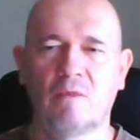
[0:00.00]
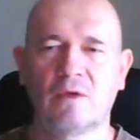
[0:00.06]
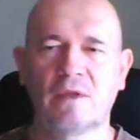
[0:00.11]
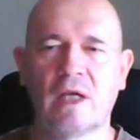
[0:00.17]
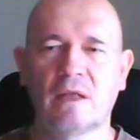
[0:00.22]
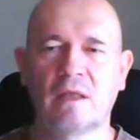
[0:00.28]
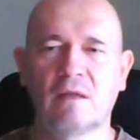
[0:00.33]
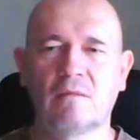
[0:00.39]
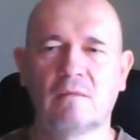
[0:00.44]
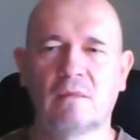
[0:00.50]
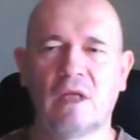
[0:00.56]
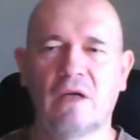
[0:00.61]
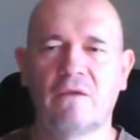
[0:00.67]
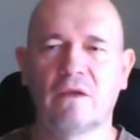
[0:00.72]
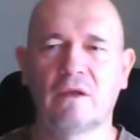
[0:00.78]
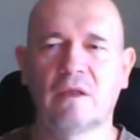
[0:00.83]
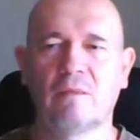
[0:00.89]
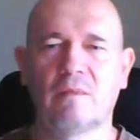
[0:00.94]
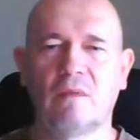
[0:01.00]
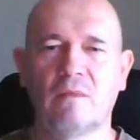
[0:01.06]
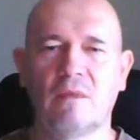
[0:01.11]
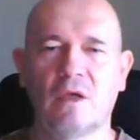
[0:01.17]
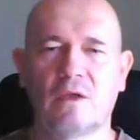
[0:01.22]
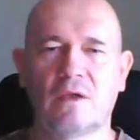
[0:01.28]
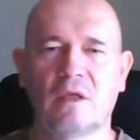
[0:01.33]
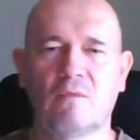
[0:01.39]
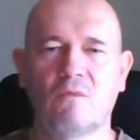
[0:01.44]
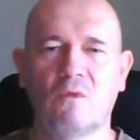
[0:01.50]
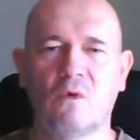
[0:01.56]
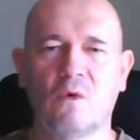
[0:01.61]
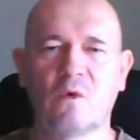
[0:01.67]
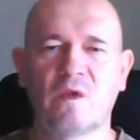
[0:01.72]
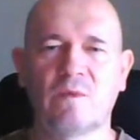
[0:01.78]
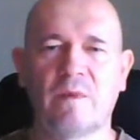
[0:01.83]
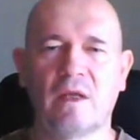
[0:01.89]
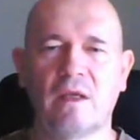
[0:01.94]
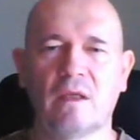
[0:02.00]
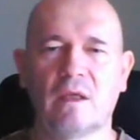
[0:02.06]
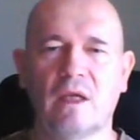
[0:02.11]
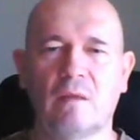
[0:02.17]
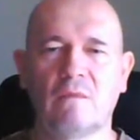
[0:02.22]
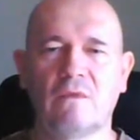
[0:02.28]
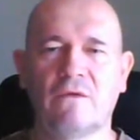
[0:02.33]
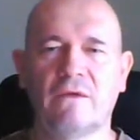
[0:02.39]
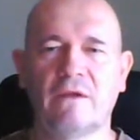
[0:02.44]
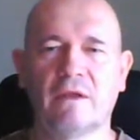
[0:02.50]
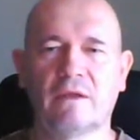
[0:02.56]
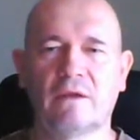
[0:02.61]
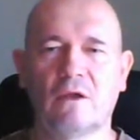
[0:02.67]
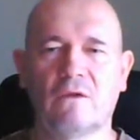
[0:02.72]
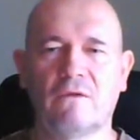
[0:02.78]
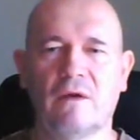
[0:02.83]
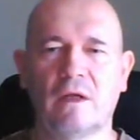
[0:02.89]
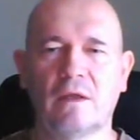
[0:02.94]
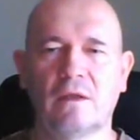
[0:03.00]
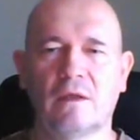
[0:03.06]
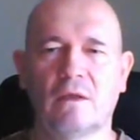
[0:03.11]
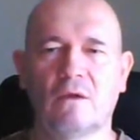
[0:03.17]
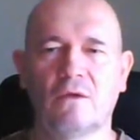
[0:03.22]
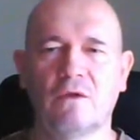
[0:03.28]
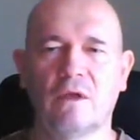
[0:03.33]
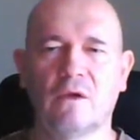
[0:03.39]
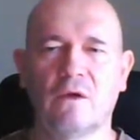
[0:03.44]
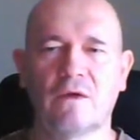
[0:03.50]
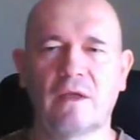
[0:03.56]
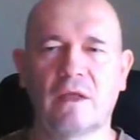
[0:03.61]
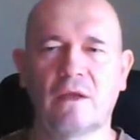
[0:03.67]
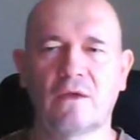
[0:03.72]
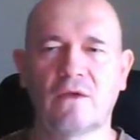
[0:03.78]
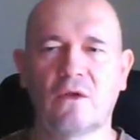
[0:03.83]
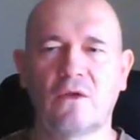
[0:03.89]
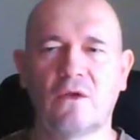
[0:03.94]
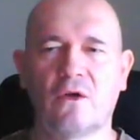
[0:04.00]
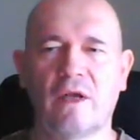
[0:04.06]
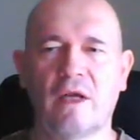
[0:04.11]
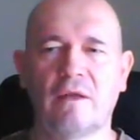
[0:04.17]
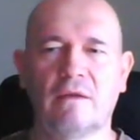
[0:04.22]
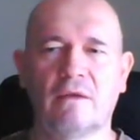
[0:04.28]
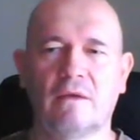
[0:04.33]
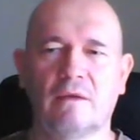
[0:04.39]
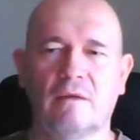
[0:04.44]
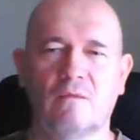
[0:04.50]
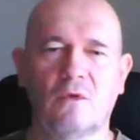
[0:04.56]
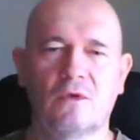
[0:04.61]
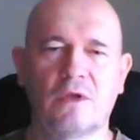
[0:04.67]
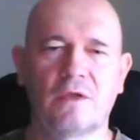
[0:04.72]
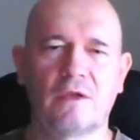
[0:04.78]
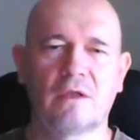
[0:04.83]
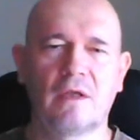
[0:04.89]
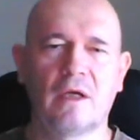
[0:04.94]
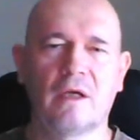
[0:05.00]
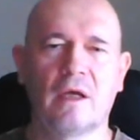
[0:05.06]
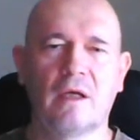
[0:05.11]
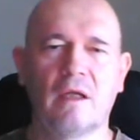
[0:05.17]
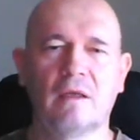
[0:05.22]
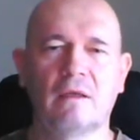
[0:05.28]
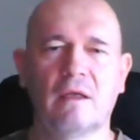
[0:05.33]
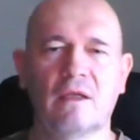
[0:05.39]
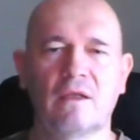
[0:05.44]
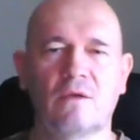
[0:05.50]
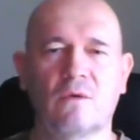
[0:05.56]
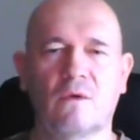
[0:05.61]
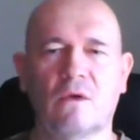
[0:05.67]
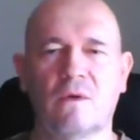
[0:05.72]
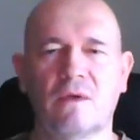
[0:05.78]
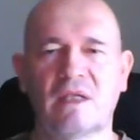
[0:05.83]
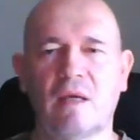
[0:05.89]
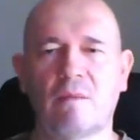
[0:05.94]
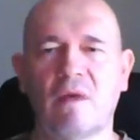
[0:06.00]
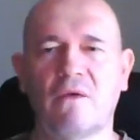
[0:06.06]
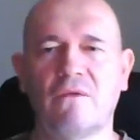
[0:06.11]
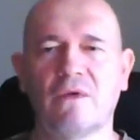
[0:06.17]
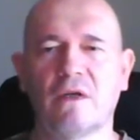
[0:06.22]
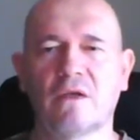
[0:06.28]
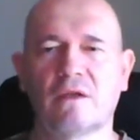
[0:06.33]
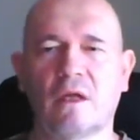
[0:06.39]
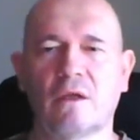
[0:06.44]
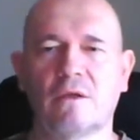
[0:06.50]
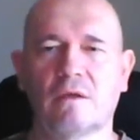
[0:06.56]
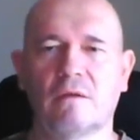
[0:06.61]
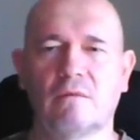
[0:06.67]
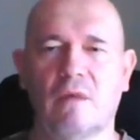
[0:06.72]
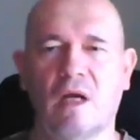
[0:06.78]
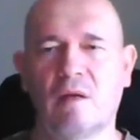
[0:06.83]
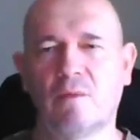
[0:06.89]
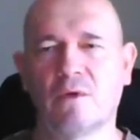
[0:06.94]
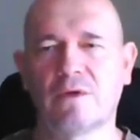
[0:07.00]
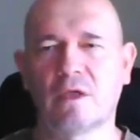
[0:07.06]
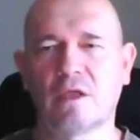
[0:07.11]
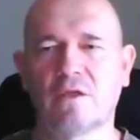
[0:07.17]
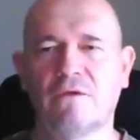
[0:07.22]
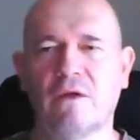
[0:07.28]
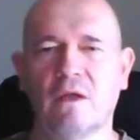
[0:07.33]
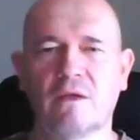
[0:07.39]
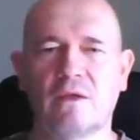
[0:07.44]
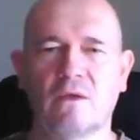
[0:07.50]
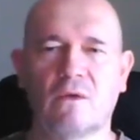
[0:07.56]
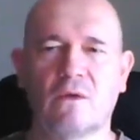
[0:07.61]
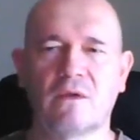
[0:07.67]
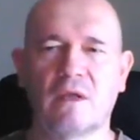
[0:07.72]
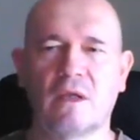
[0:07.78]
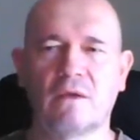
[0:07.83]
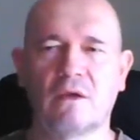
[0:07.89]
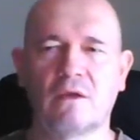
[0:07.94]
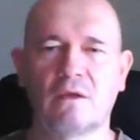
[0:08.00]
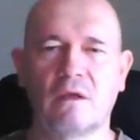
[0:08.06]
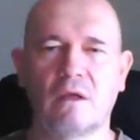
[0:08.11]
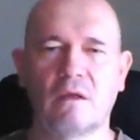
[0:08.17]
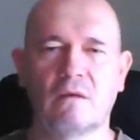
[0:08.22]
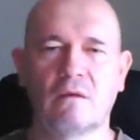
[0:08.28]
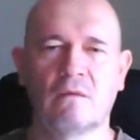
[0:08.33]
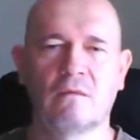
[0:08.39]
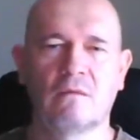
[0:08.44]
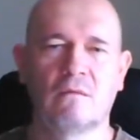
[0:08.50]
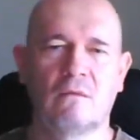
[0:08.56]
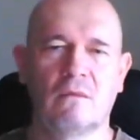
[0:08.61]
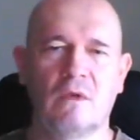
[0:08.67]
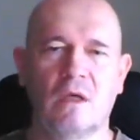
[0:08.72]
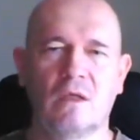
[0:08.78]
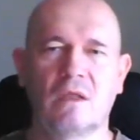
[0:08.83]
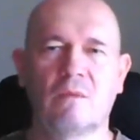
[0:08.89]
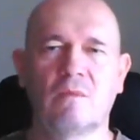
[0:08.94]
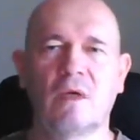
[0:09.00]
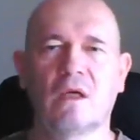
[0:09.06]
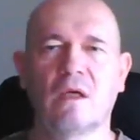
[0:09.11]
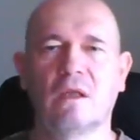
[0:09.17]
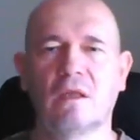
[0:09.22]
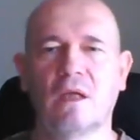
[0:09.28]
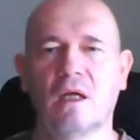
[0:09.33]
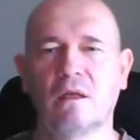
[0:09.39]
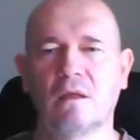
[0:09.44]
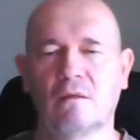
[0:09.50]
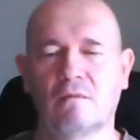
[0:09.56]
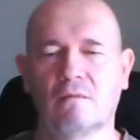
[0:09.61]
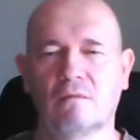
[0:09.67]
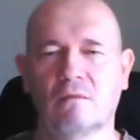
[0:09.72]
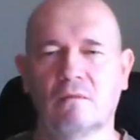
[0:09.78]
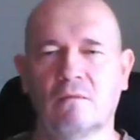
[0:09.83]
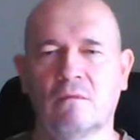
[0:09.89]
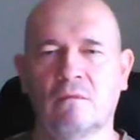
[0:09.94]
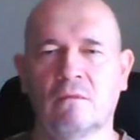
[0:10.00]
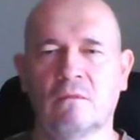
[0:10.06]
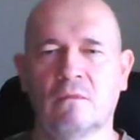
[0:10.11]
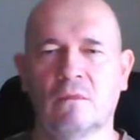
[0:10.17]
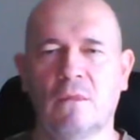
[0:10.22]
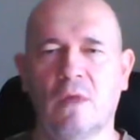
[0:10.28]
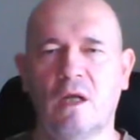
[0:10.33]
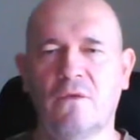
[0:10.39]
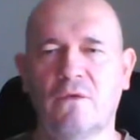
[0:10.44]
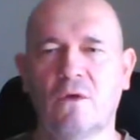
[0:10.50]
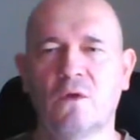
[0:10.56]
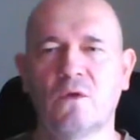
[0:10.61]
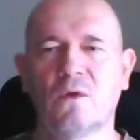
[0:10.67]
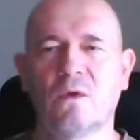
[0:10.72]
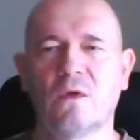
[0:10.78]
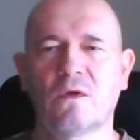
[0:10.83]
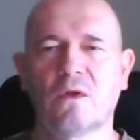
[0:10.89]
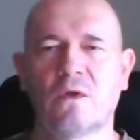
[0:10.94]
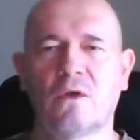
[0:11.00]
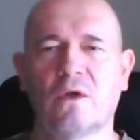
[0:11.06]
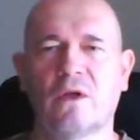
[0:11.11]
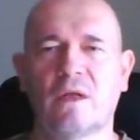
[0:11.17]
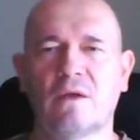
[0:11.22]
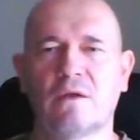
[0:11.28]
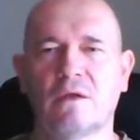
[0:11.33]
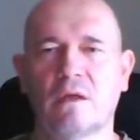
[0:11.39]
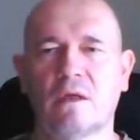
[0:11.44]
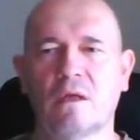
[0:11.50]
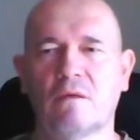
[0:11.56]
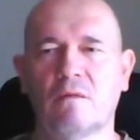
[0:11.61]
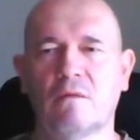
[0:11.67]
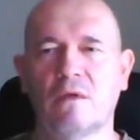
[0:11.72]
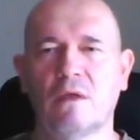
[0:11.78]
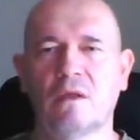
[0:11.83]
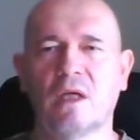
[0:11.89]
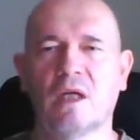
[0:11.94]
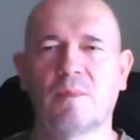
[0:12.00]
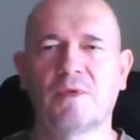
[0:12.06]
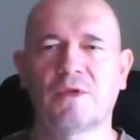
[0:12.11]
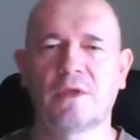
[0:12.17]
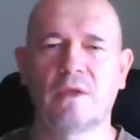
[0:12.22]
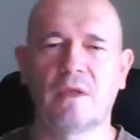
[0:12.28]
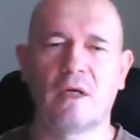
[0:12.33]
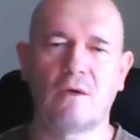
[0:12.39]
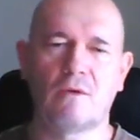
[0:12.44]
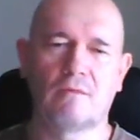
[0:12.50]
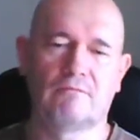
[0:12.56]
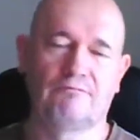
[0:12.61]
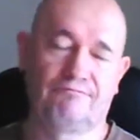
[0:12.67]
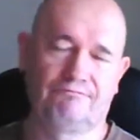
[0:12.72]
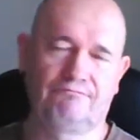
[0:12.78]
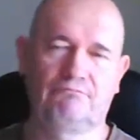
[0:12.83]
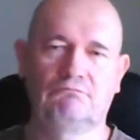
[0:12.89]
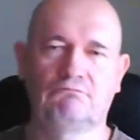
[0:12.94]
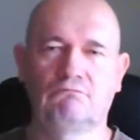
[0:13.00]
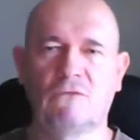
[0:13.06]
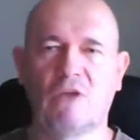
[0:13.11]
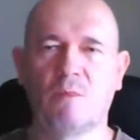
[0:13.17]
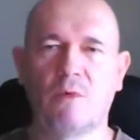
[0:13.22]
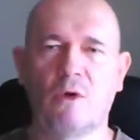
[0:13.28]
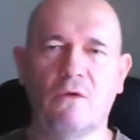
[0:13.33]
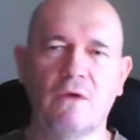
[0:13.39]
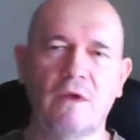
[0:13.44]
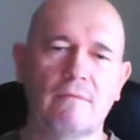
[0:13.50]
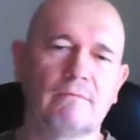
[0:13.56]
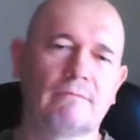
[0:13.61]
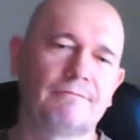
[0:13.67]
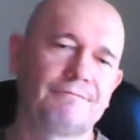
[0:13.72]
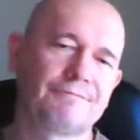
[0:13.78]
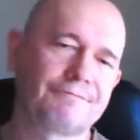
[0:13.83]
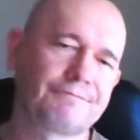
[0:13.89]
Poza tym, nawet gdybym jeszcze mógł z panienkami flirtować, to tylko za dezodorant może się taka jedna z drugą sama wygrzać, albo ze świecą ostatecznie. Nie jestem taki tani. Ale w końcu dezodorant się jednak przydał. Hmm, nie powiem.